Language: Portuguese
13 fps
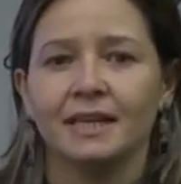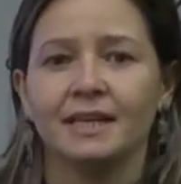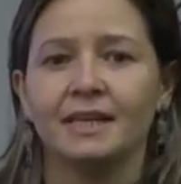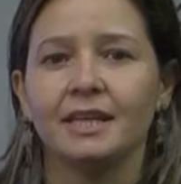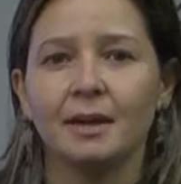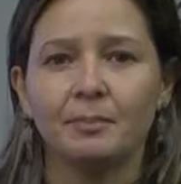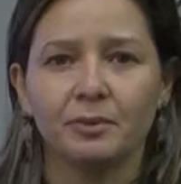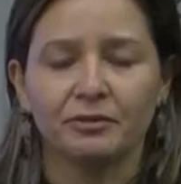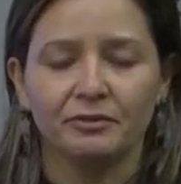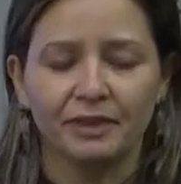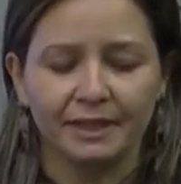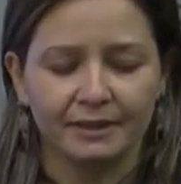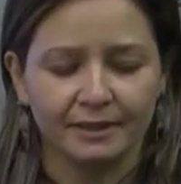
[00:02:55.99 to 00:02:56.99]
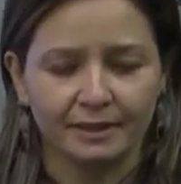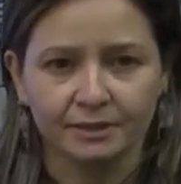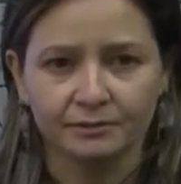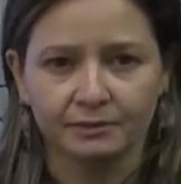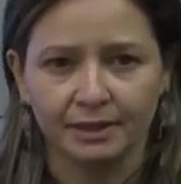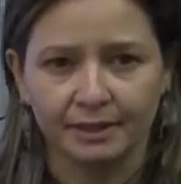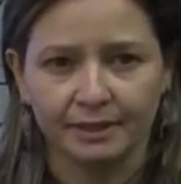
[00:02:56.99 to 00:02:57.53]
E
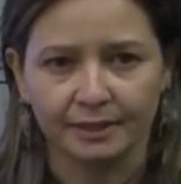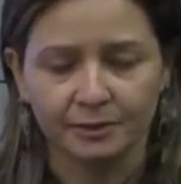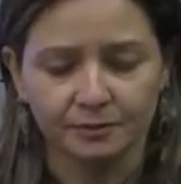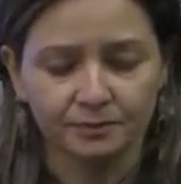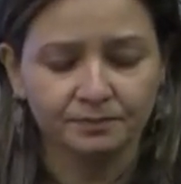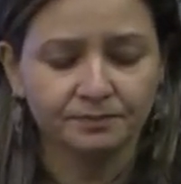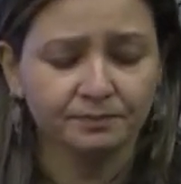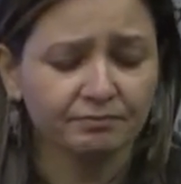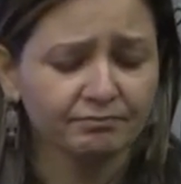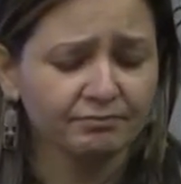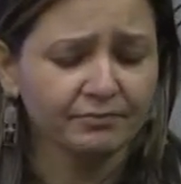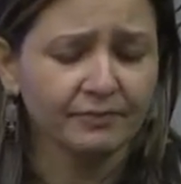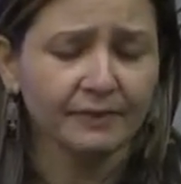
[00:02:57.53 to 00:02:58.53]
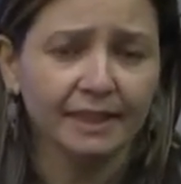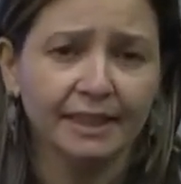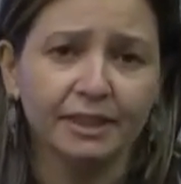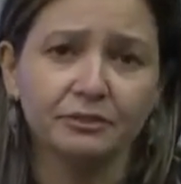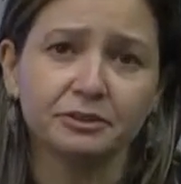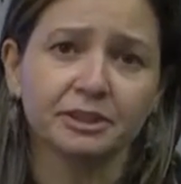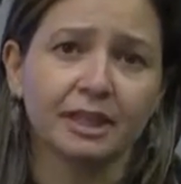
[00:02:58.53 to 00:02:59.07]
aproveitando então,
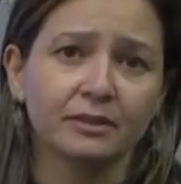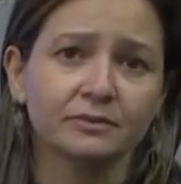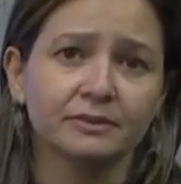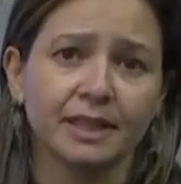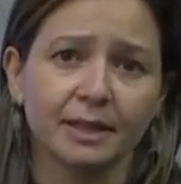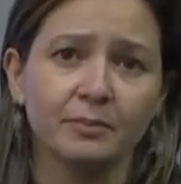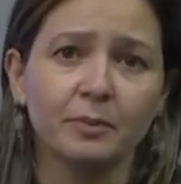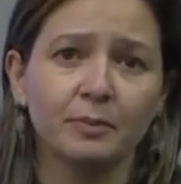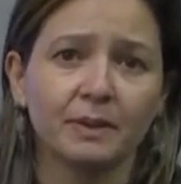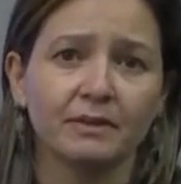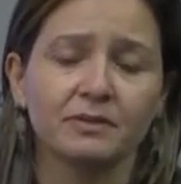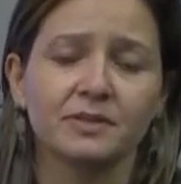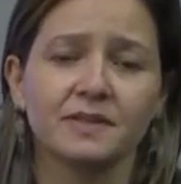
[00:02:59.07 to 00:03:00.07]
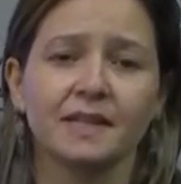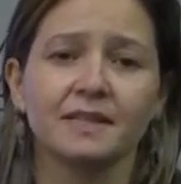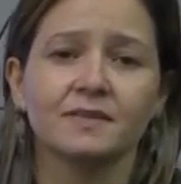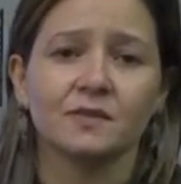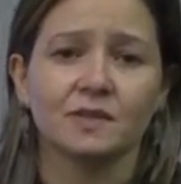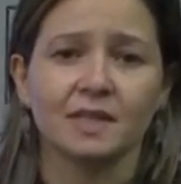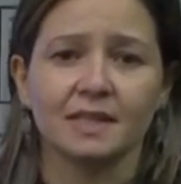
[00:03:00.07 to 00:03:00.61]
eu vou dar um tempo para
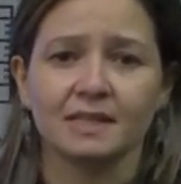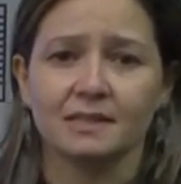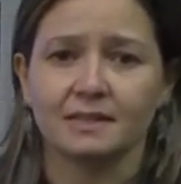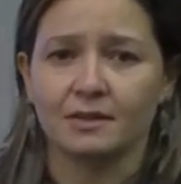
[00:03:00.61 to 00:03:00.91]
vocês, vocês